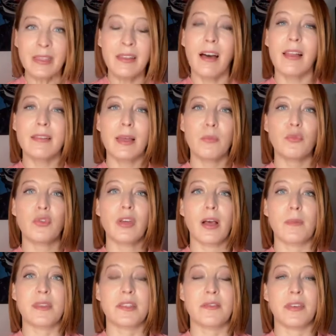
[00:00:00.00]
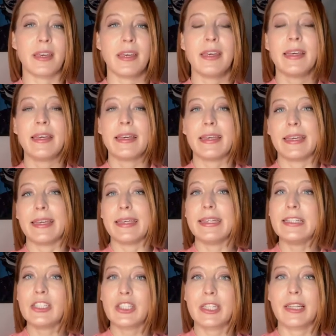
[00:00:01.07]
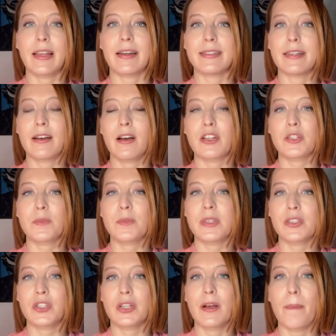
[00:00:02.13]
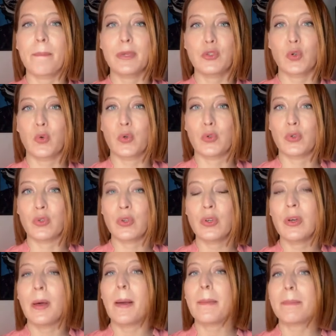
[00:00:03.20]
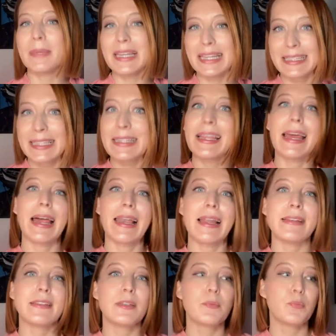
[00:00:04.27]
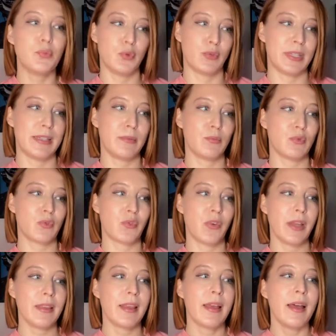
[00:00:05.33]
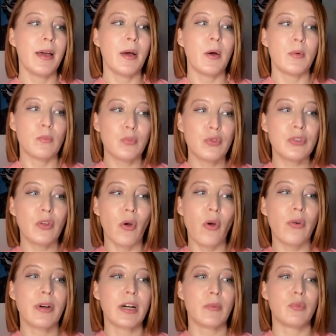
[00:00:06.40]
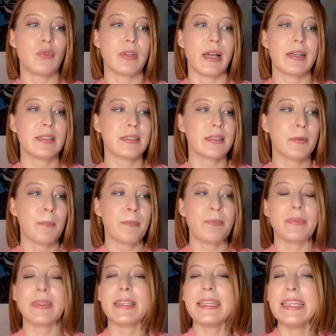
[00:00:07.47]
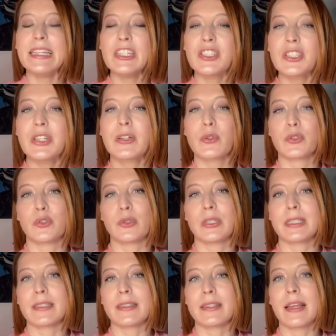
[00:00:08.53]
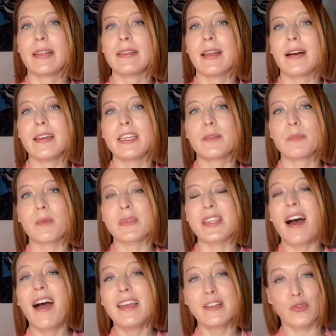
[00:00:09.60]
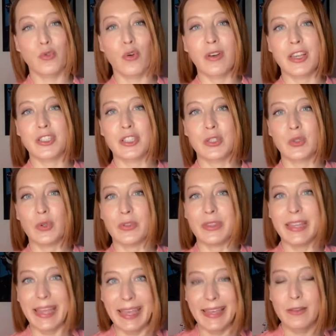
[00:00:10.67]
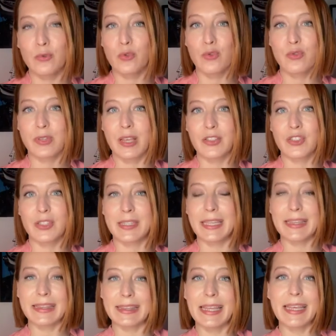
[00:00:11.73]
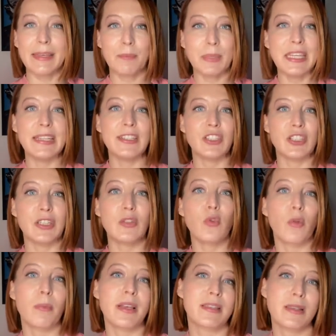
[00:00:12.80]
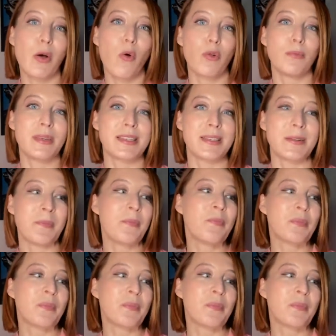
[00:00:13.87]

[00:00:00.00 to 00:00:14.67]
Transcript: anlam dünyamızı ve e, ilişkilerde karşımıza çıkan birçok konuyu birlikte değerlendirip büyütelim lütfen. Burada ön kabuller ıı, ilişki koşullarından ayırmamızı hayli zorlaştırıyor. Ne duygusal şiddet ne bir ilişkinin olmazsa olmazı.